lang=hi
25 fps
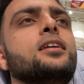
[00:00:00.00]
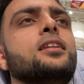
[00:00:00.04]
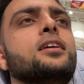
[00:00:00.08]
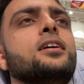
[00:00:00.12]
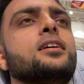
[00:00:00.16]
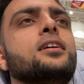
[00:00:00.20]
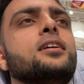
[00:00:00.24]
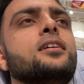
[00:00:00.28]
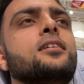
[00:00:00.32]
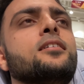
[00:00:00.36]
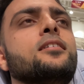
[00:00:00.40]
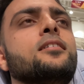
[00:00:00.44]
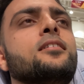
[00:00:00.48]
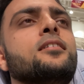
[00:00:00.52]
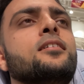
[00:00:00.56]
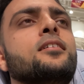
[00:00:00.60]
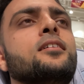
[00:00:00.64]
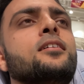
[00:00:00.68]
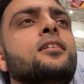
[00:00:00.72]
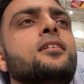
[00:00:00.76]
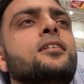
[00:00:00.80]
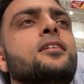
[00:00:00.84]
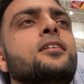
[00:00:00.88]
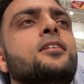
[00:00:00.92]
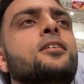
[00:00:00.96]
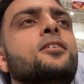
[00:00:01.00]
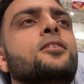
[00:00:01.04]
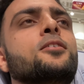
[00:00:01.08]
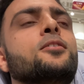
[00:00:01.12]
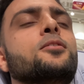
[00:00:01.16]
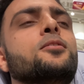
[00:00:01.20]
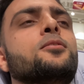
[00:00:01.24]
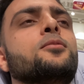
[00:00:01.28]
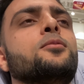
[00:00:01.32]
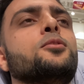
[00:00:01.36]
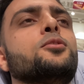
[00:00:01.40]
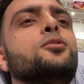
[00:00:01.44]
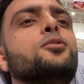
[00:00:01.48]
नहीं
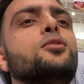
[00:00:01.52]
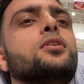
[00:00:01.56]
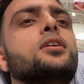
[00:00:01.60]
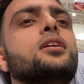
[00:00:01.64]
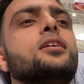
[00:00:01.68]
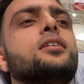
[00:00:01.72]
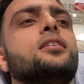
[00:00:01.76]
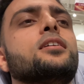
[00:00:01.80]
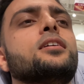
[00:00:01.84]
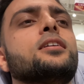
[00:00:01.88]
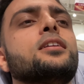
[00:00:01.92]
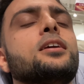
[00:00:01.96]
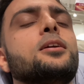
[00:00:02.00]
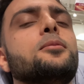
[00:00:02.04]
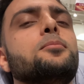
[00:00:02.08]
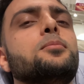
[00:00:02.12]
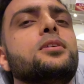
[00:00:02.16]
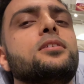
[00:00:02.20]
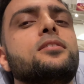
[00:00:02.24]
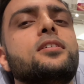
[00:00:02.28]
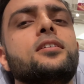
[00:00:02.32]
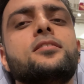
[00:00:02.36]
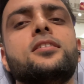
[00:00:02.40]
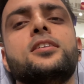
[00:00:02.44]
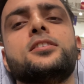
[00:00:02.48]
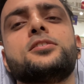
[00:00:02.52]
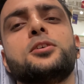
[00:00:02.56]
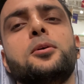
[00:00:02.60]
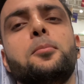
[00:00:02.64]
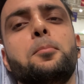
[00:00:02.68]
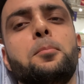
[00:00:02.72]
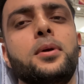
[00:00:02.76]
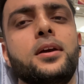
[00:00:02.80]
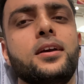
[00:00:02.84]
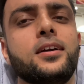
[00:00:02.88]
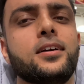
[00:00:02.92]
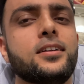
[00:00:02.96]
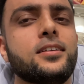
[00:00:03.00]
है वो जो गर्दन की पीछे से
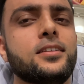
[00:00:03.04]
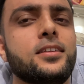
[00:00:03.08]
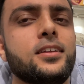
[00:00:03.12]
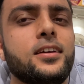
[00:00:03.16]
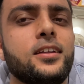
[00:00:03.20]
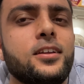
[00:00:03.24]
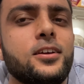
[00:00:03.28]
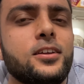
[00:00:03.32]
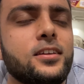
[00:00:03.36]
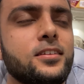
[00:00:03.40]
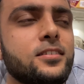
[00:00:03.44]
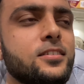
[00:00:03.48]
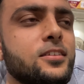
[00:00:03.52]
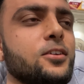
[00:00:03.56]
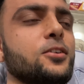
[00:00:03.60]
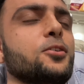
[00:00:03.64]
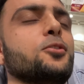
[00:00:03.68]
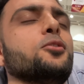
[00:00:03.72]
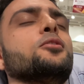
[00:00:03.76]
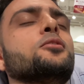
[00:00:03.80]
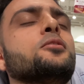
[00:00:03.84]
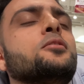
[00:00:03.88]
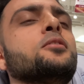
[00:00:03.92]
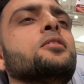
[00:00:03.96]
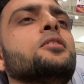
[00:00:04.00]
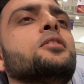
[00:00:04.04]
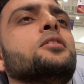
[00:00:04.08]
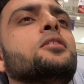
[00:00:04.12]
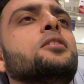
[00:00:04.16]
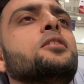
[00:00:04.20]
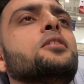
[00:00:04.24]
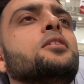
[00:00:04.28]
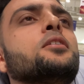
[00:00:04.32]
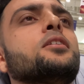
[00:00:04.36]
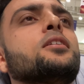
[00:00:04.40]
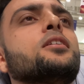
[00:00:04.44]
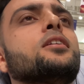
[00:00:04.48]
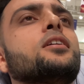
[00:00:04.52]
चंपी करती है ना जैसे
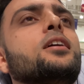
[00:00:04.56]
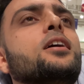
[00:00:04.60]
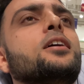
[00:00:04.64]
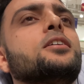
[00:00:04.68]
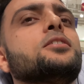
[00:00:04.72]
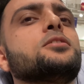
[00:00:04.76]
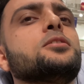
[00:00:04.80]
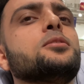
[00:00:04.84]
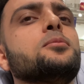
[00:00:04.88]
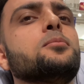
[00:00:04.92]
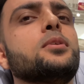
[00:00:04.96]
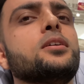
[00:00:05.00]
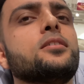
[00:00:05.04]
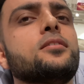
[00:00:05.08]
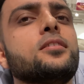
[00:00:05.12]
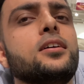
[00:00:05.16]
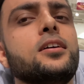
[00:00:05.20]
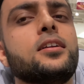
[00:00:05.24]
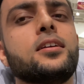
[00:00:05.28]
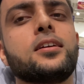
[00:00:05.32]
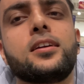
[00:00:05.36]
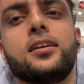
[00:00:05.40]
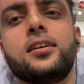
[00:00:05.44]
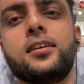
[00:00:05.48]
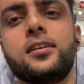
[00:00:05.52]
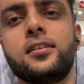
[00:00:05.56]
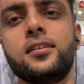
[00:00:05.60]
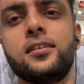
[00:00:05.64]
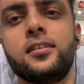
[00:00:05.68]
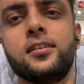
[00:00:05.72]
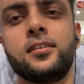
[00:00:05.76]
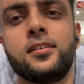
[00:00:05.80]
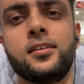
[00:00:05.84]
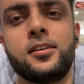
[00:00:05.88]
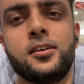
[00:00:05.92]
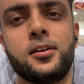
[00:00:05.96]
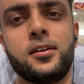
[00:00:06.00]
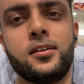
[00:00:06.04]
वो कराची में सर की
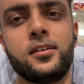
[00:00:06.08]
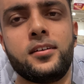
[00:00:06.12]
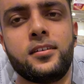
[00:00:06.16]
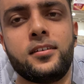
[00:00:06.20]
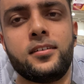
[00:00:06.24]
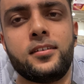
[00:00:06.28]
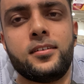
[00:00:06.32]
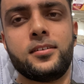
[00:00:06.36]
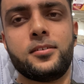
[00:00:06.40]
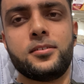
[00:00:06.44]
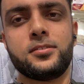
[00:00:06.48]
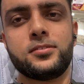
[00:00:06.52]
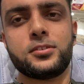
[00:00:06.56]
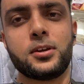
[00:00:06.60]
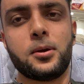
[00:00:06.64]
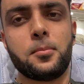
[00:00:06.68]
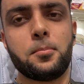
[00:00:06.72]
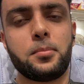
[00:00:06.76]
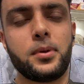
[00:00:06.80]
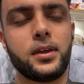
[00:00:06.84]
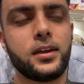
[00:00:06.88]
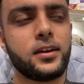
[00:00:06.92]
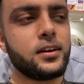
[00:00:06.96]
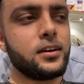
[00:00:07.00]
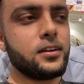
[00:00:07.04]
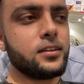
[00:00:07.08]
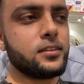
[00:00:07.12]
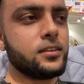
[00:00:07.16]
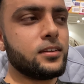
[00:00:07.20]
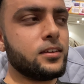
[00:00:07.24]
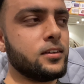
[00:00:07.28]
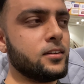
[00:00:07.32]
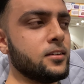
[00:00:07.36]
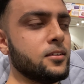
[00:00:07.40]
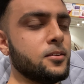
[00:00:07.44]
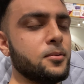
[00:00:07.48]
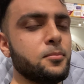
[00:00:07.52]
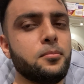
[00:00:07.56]
चंपी करते
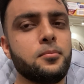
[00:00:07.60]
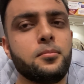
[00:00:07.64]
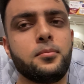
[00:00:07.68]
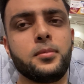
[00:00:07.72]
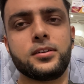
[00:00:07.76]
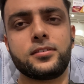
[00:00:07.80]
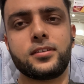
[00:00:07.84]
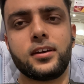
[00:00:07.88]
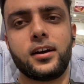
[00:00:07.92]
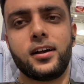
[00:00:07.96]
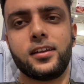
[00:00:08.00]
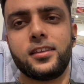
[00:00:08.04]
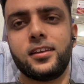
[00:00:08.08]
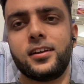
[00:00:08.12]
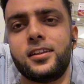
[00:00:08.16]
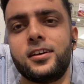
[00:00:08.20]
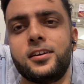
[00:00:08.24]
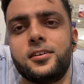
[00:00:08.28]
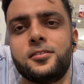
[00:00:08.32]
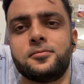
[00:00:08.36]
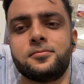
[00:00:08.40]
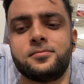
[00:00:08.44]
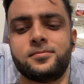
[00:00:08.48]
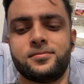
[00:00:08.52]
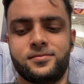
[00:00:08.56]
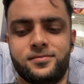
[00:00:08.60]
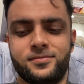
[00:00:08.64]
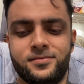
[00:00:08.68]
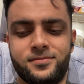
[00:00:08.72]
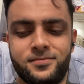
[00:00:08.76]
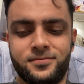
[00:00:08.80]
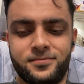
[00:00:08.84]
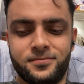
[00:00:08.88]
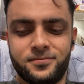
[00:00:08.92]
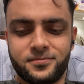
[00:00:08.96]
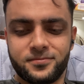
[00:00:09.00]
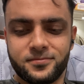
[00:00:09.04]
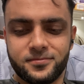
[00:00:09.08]
हैं मसाजल
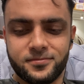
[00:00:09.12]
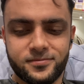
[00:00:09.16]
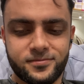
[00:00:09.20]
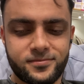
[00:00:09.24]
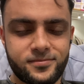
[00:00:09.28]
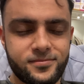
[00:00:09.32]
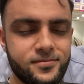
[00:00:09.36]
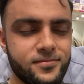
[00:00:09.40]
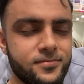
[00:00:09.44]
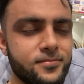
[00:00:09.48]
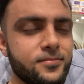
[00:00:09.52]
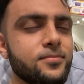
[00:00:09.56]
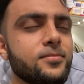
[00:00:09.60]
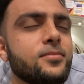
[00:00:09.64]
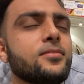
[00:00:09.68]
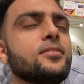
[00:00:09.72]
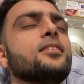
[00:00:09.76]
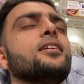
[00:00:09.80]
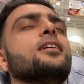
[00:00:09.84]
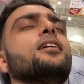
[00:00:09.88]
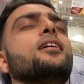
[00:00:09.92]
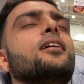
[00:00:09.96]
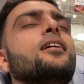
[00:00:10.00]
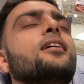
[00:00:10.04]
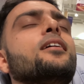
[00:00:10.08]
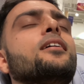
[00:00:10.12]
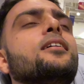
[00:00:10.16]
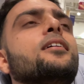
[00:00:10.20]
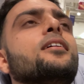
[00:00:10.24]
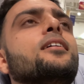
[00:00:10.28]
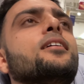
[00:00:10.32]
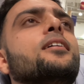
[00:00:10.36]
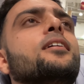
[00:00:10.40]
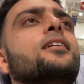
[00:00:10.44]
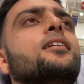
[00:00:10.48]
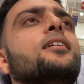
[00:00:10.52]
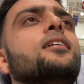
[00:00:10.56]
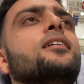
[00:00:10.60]
है हाय हाय
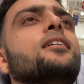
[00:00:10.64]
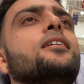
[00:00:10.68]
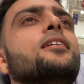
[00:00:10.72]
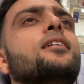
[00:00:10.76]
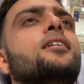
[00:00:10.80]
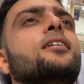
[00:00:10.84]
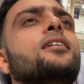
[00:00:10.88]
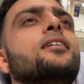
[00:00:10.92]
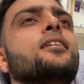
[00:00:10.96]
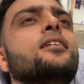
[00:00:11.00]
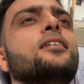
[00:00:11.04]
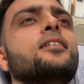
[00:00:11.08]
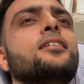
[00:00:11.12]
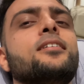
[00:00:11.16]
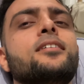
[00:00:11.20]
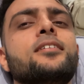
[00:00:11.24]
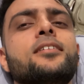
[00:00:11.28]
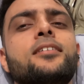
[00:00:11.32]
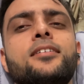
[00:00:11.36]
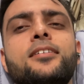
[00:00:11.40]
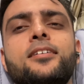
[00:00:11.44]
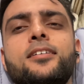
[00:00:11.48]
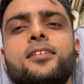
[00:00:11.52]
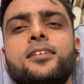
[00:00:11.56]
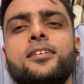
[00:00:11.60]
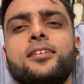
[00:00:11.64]
हाय हाय